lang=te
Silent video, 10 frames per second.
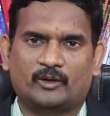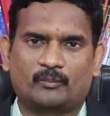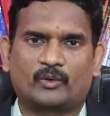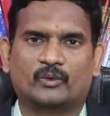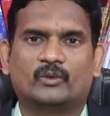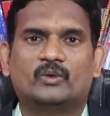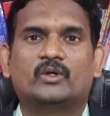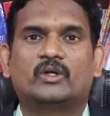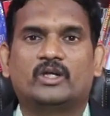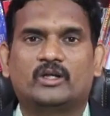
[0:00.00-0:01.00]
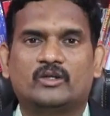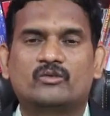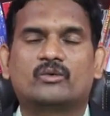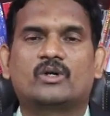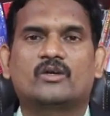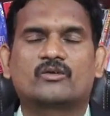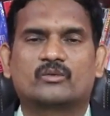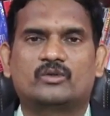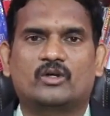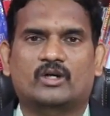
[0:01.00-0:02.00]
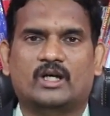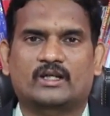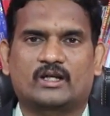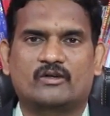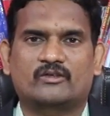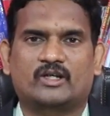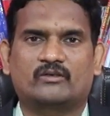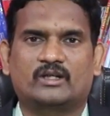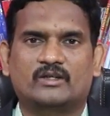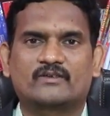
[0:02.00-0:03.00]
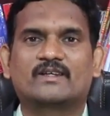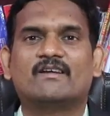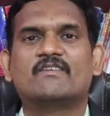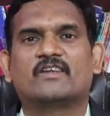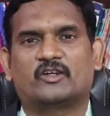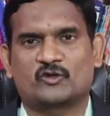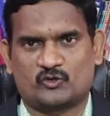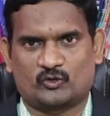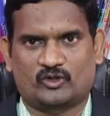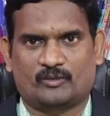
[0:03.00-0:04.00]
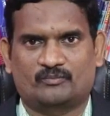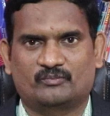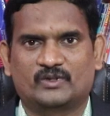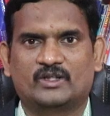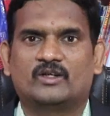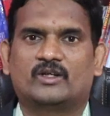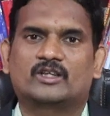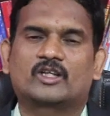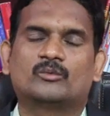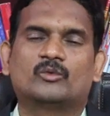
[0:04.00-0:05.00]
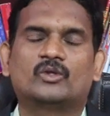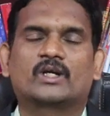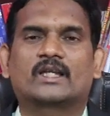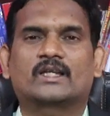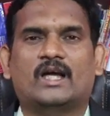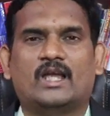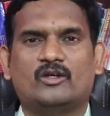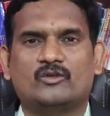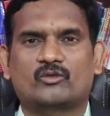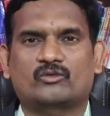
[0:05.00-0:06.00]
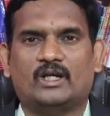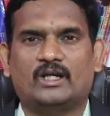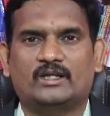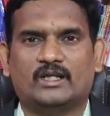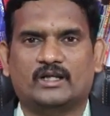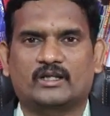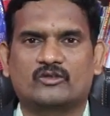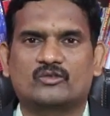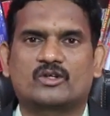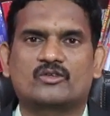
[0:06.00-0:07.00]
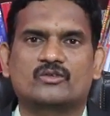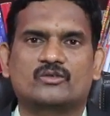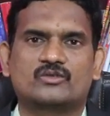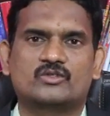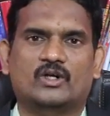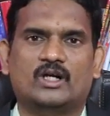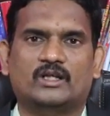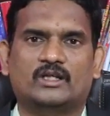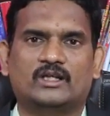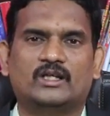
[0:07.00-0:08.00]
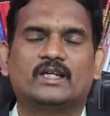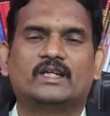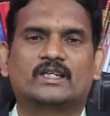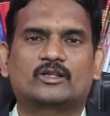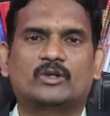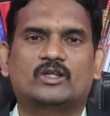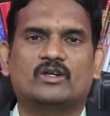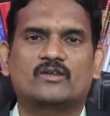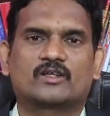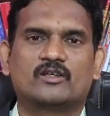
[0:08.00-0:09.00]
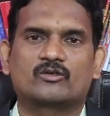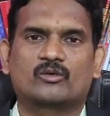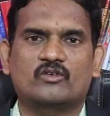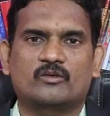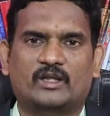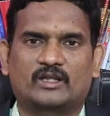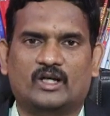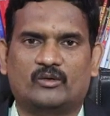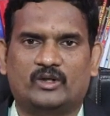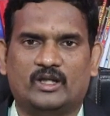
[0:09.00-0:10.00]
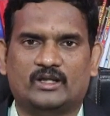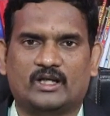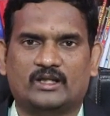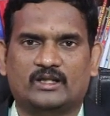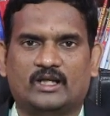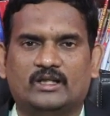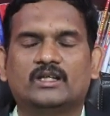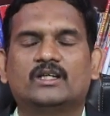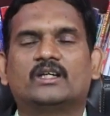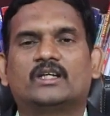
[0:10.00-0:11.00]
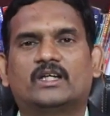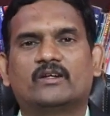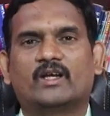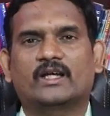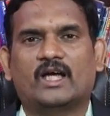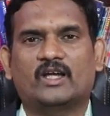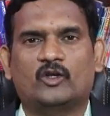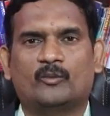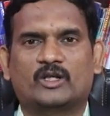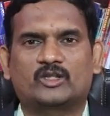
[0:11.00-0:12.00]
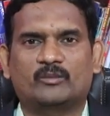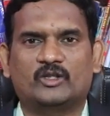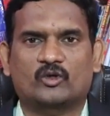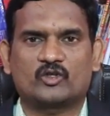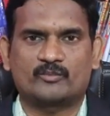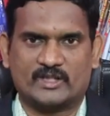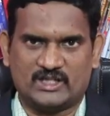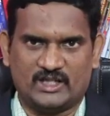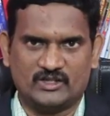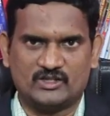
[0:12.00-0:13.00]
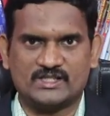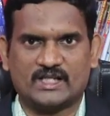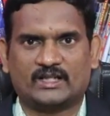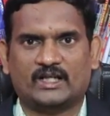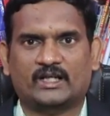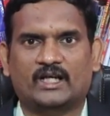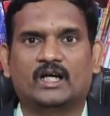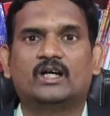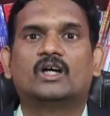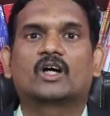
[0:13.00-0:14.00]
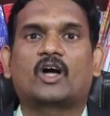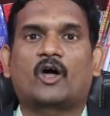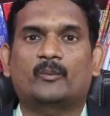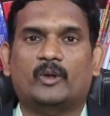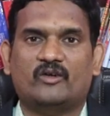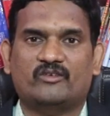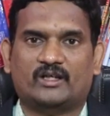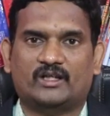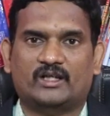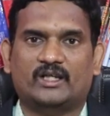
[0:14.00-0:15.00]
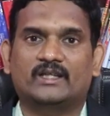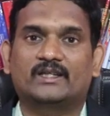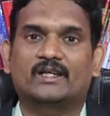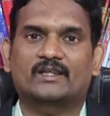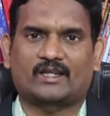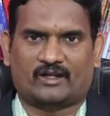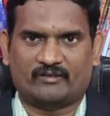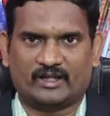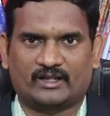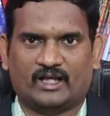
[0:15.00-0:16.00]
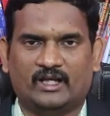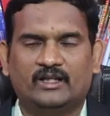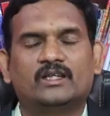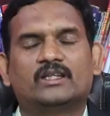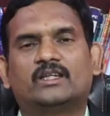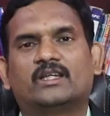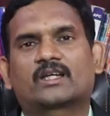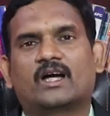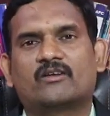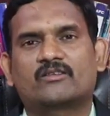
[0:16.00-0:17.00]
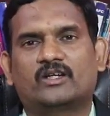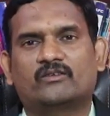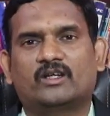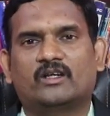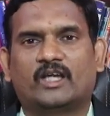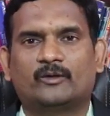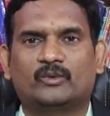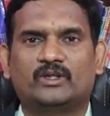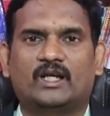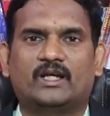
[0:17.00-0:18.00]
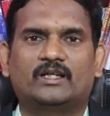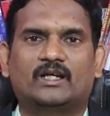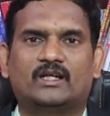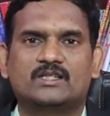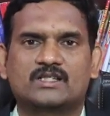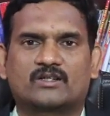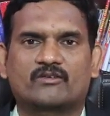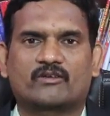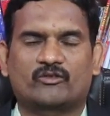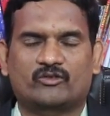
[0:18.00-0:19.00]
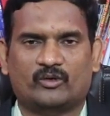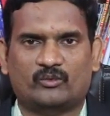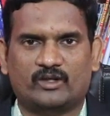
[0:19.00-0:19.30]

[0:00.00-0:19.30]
ఇప్పుడు ఈ ఇన్సూరెన్స్ ఉద్యోగాలకు కావాల్సినటువంటి స్కిల్స్ ఏంటో చూద్దాము ఇంతకుముందు గత కాలంలో చూసినట్లయితే కనుక ఇన్సూరెన్స్ ఉద్యోగాలకి ఇతమితమైన స్కిల్స్ గురించి పెద్దగా ఉండేది కాదు కానీ ఇటీవల కాలంలో మాత్రం ఇది ఒక స్పెషలైజ్డ్ సెక్టార్గా కార్పొరేట్ సెక్టార్గా ఎదిగిన తర్వాత దీనికి కావాల్సినటువంటి నైపుణ్యాలన్నింటినీ ఇచ్చేటువంటి సంస్థలు